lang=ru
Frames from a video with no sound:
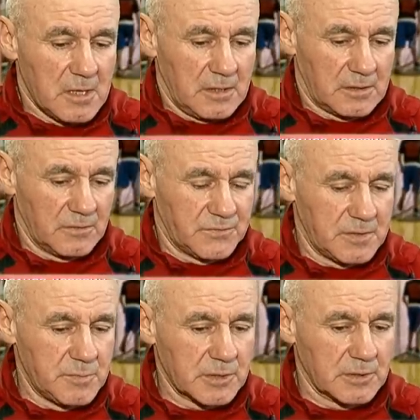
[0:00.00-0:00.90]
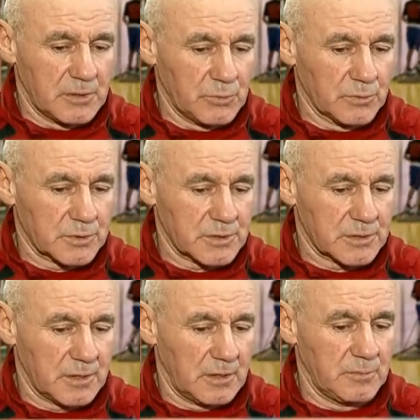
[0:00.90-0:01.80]
это всемирные
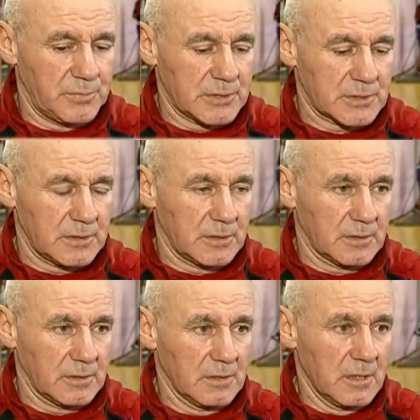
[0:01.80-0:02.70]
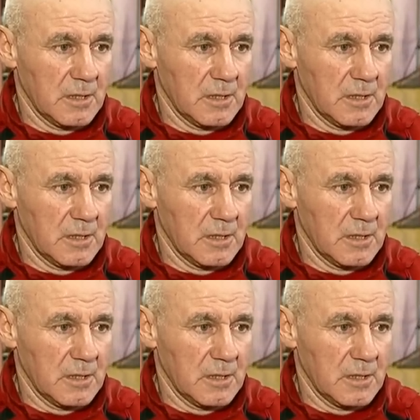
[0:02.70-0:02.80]
юношеские Олимпийские игры.